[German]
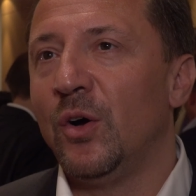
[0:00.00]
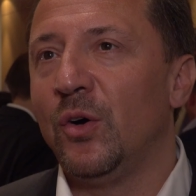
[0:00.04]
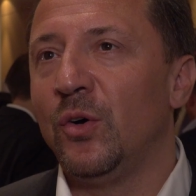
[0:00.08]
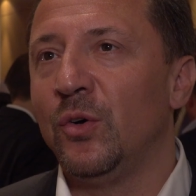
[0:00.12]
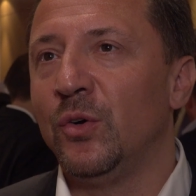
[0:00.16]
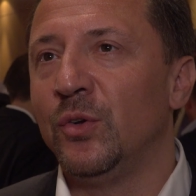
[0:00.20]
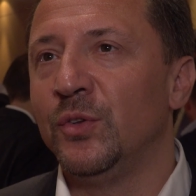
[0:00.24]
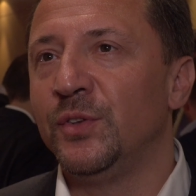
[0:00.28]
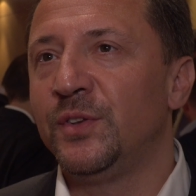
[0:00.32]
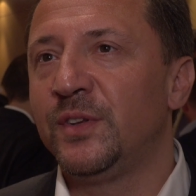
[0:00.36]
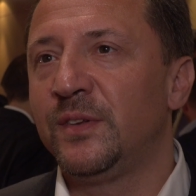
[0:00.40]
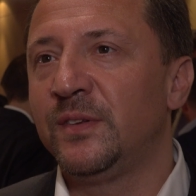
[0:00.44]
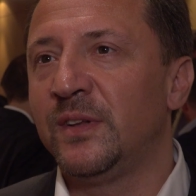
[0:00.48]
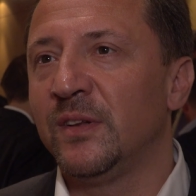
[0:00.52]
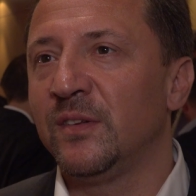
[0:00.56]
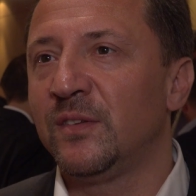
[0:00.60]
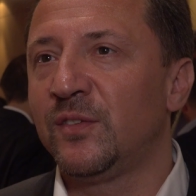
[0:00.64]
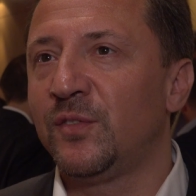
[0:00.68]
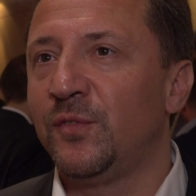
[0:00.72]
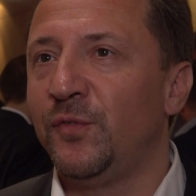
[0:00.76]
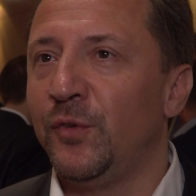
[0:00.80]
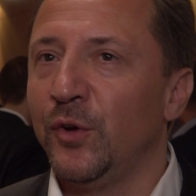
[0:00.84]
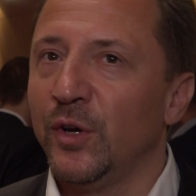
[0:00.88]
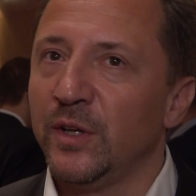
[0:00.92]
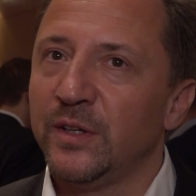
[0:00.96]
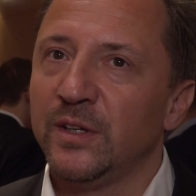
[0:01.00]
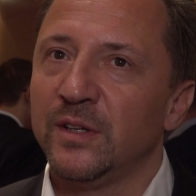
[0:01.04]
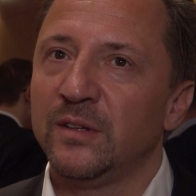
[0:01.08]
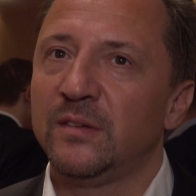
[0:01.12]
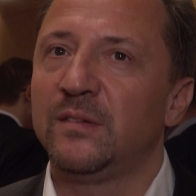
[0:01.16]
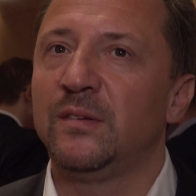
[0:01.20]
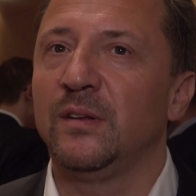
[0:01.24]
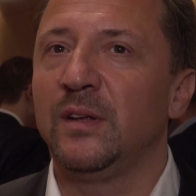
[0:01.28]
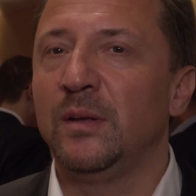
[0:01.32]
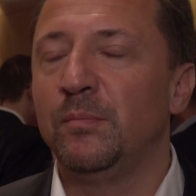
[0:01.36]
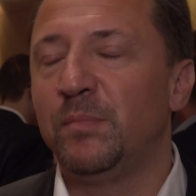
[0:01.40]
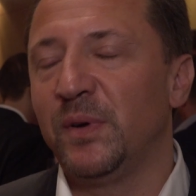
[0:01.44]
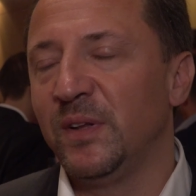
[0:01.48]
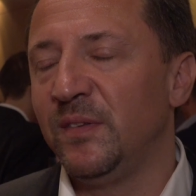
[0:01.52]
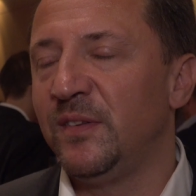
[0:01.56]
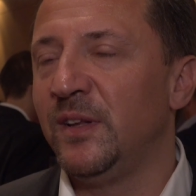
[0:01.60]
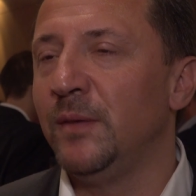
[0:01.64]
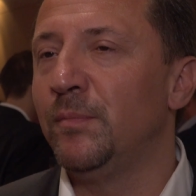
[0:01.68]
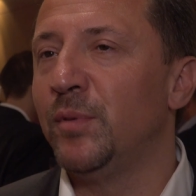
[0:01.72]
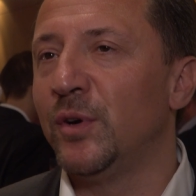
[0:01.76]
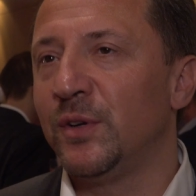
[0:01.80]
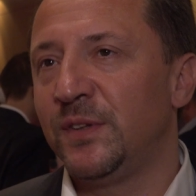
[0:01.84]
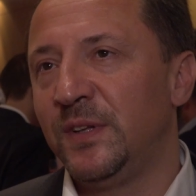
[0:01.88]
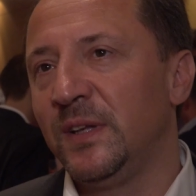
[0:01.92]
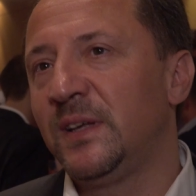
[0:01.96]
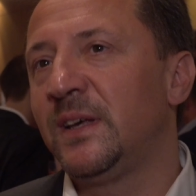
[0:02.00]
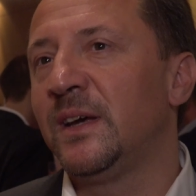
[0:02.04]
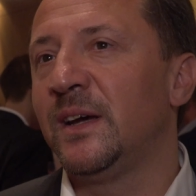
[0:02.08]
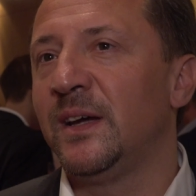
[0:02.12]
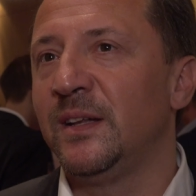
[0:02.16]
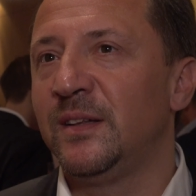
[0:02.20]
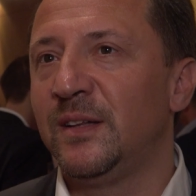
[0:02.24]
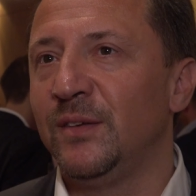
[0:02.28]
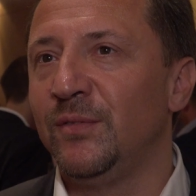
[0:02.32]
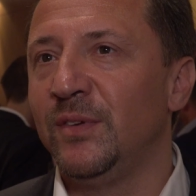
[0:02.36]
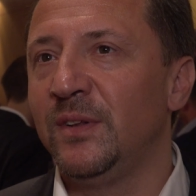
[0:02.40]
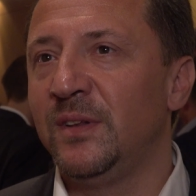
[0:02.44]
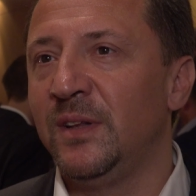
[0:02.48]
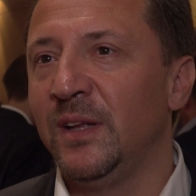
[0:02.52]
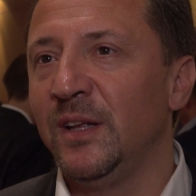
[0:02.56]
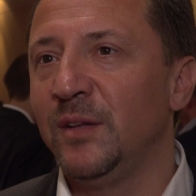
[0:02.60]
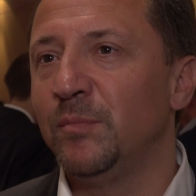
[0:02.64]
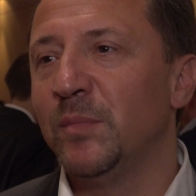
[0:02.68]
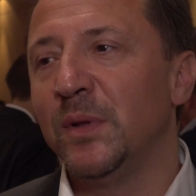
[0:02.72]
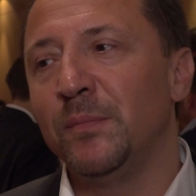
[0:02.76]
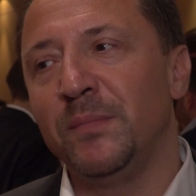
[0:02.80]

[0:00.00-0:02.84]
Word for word: Und das fördert im Prinzip auch die Kreativität.